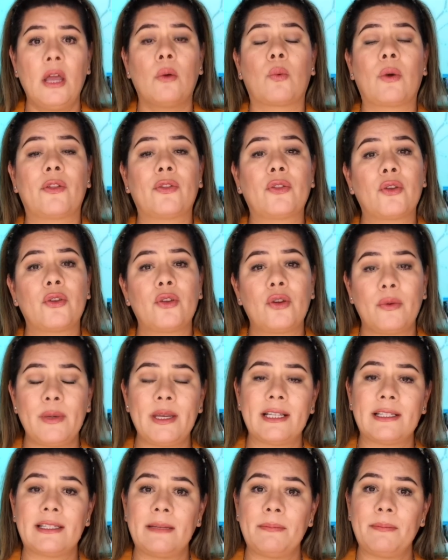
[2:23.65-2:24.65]
Cuando yo
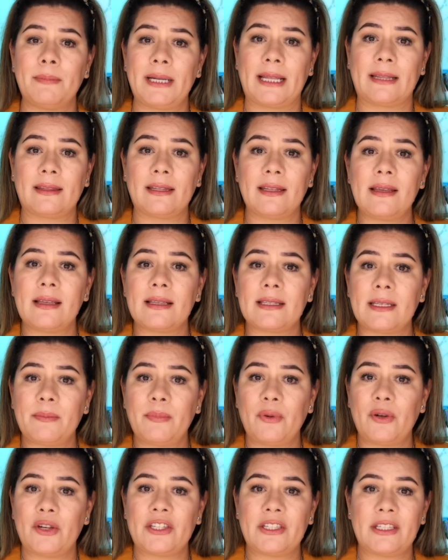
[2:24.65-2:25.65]
vi el semblante de ese
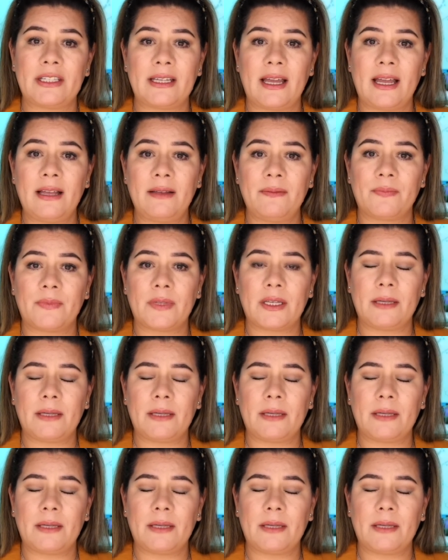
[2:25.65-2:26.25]
policía,